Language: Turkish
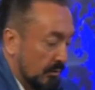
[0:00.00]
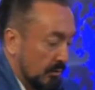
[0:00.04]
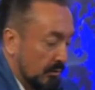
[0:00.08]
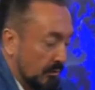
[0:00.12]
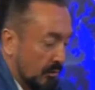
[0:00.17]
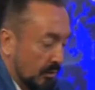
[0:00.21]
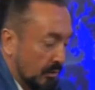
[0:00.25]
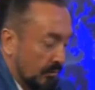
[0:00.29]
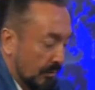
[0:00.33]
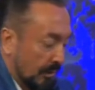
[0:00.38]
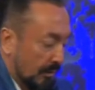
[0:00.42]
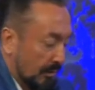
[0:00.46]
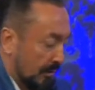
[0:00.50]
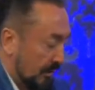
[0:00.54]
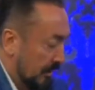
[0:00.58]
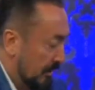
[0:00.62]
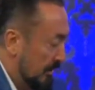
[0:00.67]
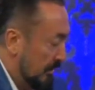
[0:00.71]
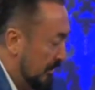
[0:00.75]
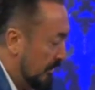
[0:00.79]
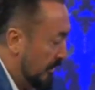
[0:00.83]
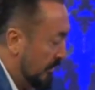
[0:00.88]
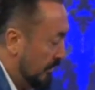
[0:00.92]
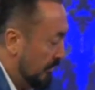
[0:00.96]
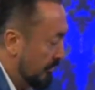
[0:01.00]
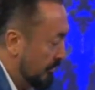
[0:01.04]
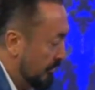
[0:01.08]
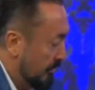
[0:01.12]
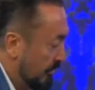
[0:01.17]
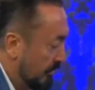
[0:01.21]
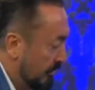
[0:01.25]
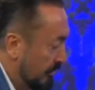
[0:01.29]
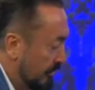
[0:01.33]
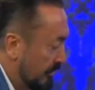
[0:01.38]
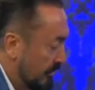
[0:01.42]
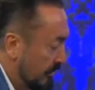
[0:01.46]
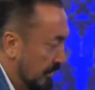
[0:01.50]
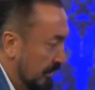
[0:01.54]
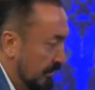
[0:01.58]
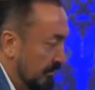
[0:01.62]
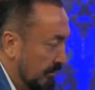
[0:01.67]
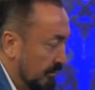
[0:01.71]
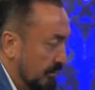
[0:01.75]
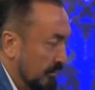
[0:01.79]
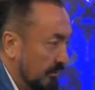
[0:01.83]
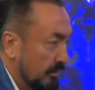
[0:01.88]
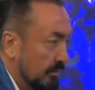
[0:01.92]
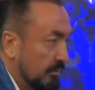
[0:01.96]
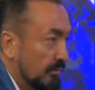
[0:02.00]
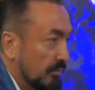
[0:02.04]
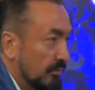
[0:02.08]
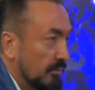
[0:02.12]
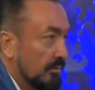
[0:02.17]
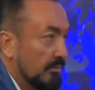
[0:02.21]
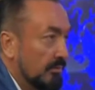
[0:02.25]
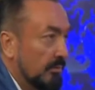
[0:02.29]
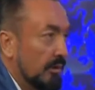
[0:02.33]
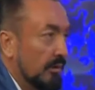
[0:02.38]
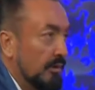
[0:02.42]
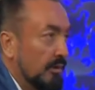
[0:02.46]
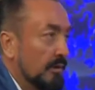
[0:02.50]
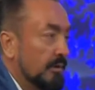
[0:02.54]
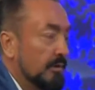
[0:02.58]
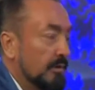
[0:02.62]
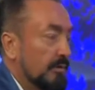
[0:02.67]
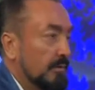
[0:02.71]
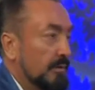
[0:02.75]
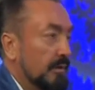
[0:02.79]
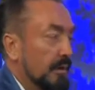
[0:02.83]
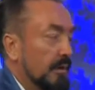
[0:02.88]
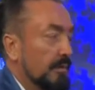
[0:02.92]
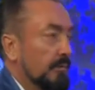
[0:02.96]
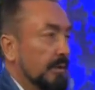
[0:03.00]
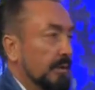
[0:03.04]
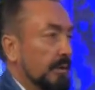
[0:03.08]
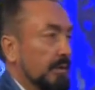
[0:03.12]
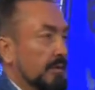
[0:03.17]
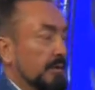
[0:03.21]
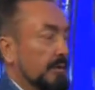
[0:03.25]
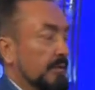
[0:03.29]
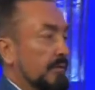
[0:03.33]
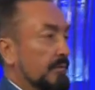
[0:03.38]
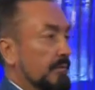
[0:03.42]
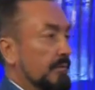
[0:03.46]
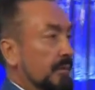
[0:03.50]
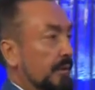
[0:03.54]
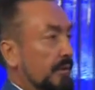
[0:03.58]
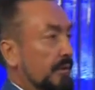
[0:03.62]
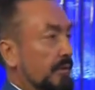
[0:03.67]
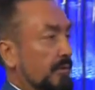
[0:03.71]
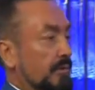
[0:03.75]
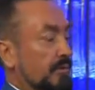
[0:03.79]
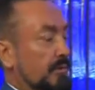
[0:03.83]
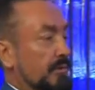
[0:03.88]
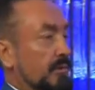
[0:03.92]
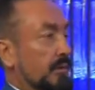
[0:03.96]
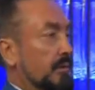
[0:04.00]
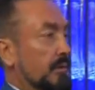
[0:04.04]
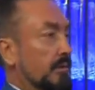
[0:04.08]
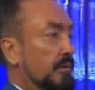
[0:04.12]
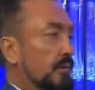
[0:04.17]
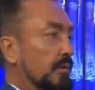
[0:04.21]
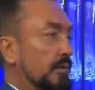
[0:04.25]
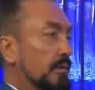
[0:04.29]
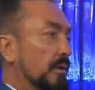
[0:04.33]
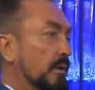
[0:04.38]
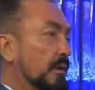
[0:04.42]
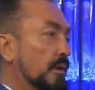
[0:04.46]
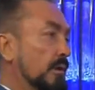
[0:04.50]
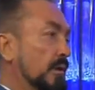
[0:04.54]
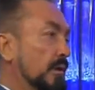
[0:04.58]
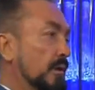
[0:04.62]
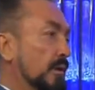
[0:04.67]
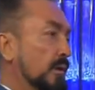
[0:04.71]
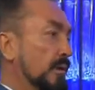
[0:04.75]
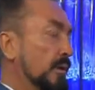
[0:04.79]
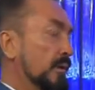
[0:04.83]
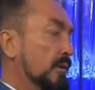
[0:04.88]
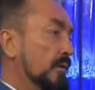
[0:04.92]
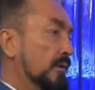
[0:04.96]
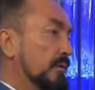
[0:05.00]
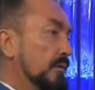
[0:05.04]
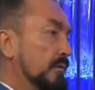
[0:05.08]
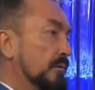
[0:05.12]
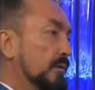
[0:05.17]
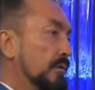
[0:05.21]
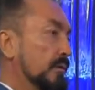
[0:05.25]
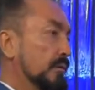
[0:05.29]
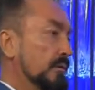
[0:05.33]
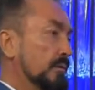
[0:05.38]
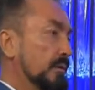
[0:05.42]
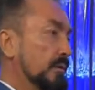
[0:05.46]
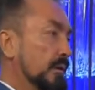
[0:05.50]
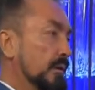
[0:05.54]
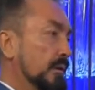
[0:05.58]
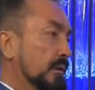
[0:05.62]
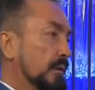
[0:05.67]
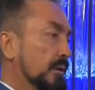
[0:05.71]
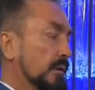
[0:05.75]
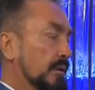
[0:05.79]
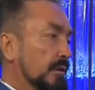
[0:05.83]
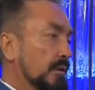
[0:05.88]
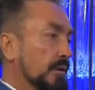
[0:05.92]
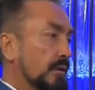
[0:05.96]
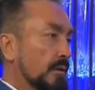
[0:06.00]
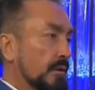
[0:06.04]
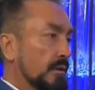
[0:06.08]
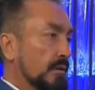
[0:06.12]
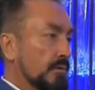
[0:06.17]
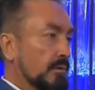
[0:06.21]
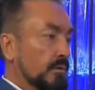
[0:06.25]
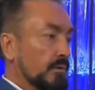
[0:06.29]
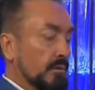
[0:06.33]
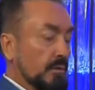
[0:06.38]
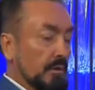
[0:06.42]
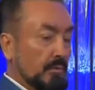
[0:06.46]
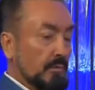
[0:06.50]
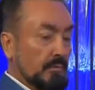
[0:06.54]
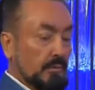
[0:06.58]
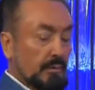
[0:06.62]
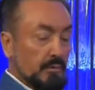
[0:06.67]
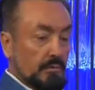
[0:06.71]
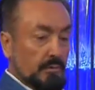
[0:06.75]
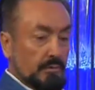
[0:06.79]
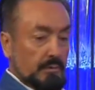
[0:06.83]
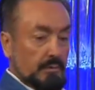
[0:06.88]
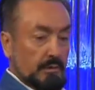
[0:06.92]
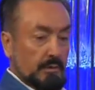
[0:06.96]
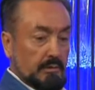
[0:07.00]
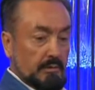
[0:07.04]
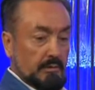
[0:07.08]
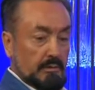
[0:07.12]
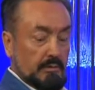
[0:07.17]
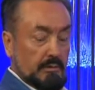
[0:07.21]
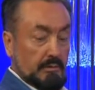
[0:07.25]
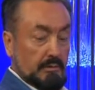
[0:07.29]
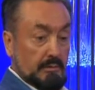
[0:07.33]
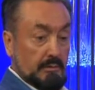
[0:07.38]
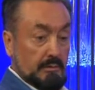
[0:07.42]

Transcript: Normal insan ruhu sevgi doludur. Böyle sevmekten, sevilmekten hoşlanır. Dostane, arkadaş ortamdan hoşlanır